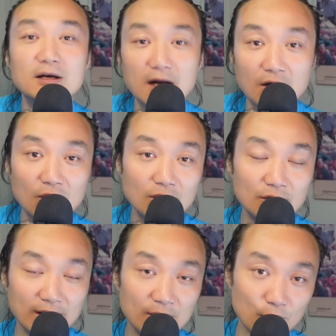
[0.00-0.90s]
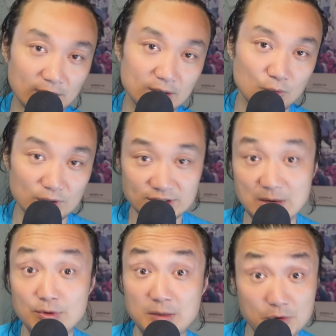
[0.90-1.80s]
然后后来回回新
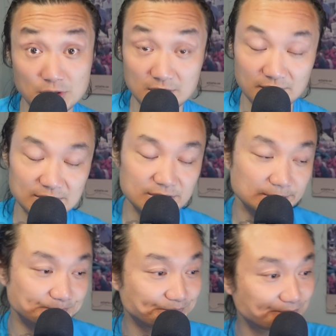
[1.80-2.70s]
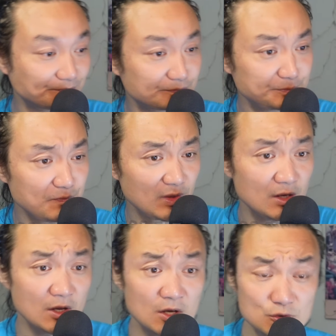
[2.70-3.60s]
加坡也没有任何问题。
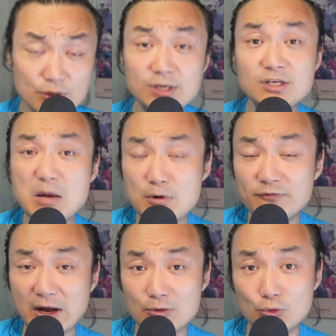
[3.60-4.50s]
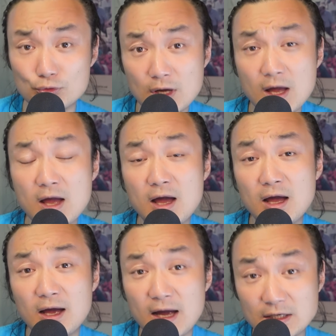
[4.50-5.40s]
所以新加坡法律我觉得
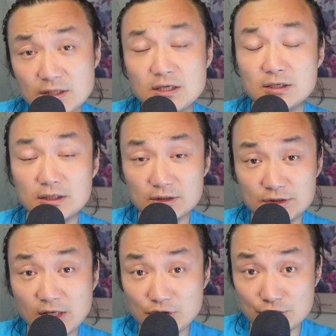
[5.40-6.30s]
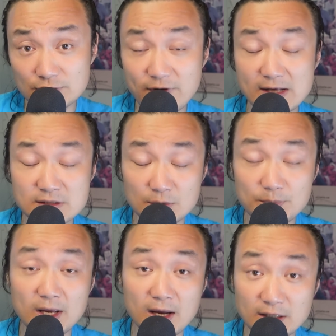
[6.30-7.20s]
还是在执法层
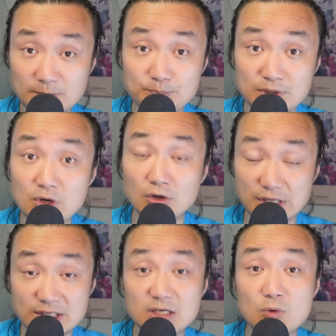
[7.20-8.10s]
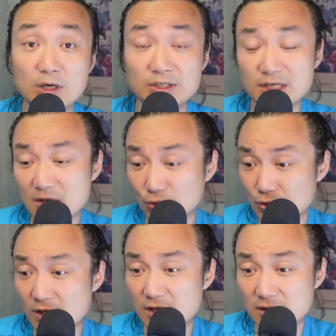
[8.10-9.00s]
面还是比较人性化的，这一点我觉得